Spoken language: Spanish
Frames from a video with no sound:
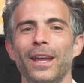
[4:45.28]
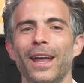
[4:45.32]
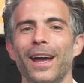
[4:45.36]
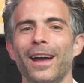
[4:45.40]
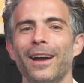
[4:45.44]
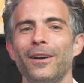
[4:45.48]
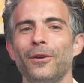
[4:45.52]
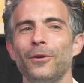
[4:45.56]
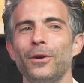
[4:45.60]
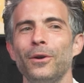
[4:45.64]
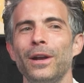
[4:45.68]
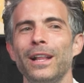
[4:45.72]

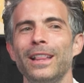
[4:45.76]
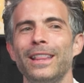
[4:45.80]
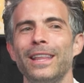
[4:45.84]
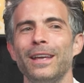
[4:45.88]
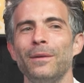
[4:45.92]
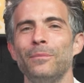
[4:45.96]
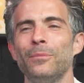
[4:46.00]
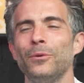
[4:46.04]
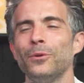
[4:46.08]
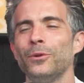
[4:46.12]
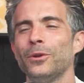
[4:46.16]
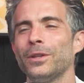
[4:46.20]
ya con el
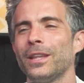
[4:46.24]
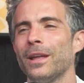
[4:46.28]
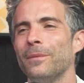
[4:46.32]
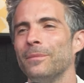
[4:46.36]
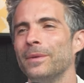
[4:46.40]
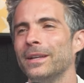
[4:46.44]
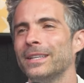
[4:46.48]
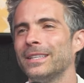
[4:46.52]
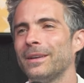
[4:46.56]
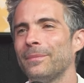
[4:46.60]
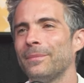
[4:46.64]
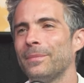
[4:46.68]
tiempo uno
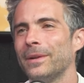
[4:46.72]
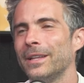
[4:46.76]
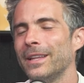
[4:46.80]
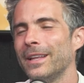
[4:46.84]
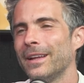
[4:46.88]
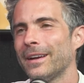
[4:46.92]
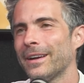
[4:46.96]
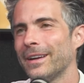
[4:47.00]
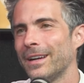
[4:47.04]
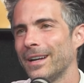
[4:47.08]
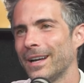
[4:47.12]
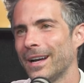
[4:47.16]
también se aprende
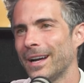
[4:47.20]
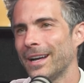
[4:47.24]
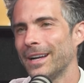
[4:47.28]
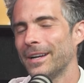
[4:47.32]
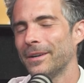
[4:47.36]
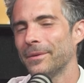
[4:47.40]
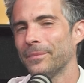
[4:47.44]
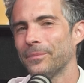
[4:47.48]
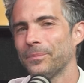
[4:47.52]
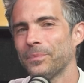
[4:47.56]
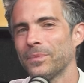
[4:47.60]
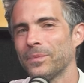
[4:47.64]
a
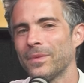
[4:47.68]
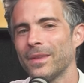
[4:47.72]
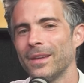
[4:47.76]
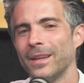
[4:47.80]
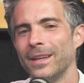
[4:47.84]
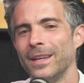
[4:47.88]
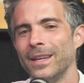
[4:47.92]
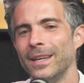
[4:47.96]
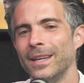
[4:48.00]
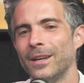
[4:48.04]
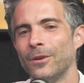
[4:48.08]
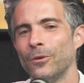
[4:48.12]
relajar.
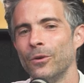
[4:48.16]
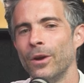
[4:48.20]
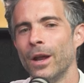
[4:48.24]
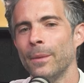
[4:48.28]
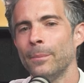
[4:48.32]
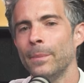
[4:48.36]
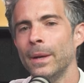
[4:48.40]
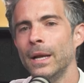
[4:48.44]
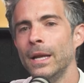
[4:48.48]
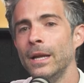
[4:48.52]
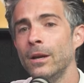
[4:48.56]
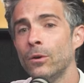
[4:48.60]
Y con
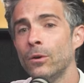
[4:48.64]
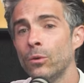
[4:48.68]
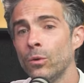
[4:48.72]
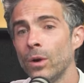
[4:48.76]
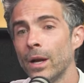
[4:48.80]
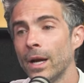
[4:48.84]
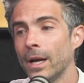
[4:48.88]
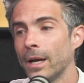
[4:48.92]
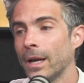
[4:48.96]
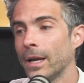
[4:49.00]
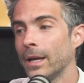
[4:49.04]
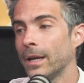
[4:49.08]
la
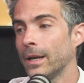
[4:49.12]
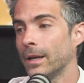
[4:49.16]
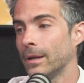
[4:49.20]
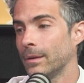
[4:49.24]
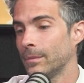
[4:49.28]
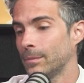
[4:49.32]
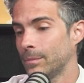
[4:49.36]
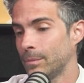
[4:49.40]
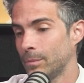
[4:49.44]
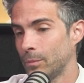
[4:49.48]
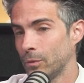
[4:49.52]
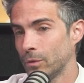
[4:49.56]
película,
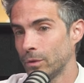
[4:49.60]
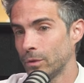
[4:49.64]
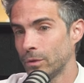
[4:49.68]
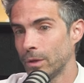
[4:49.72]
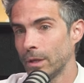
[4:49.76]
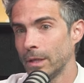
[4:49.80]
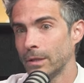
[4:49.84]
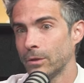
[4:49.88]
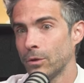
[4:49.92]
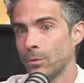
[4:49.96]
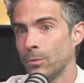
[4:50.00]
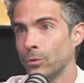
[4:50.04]
que pues
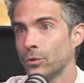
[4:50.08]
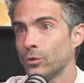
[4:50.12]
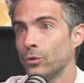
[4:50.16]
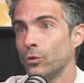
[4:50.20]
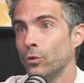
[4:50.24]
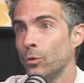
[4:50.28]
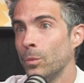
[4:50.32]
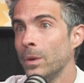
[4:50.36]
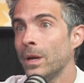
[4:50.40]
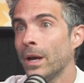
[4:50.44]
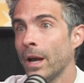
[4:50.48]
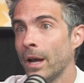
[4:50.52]
eh, somos
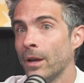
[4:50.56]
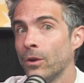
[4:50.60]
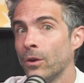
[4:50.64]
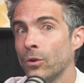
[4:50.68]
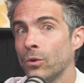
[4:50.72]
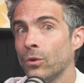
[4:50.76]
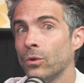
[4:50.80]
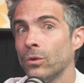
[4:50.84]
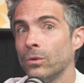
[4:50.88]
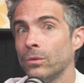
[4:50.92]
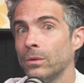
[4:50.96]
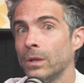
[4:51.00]
Ludvika y
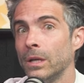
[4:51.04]
yo,